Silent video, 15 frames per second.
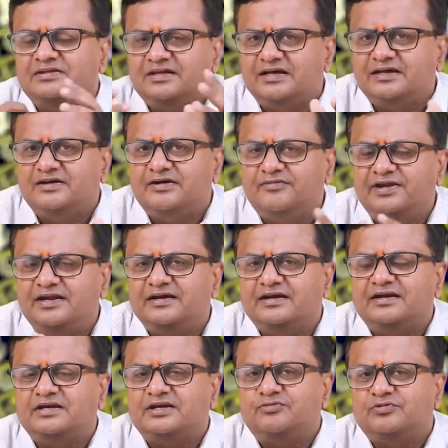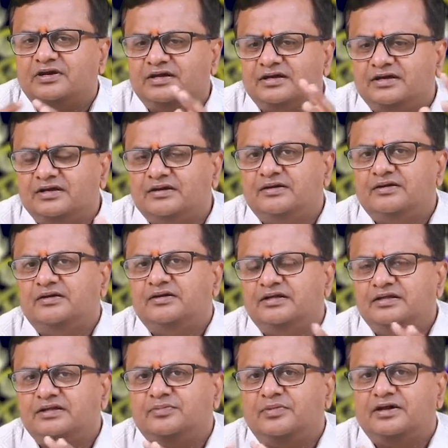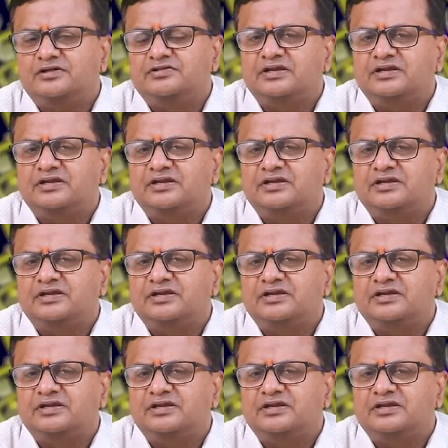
சில வீடு கட்டுறவங்க இது மாதிரி